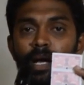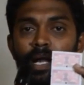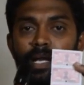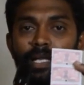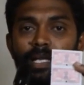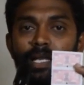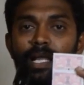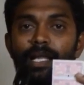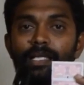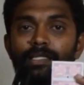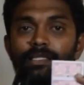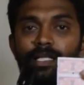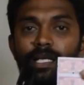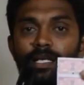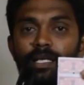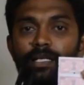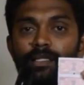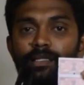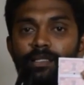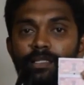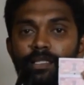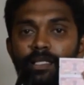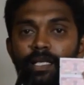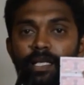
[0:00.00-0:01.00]
மாநில
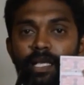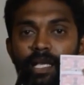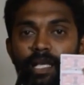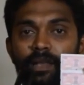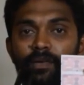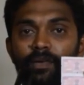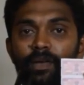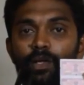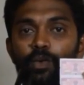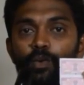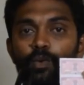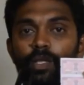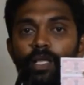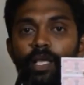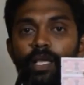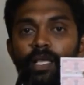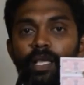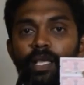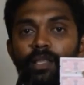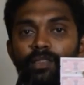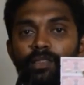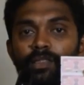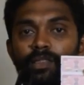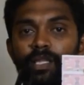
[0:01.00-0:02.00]
அரசாங்கத்துக்கு கீழே வரக்கூடிய
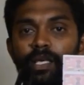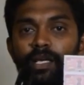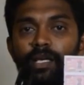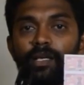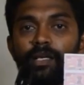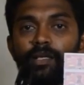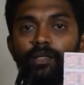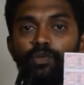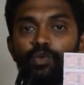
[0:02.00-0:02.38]
எந்த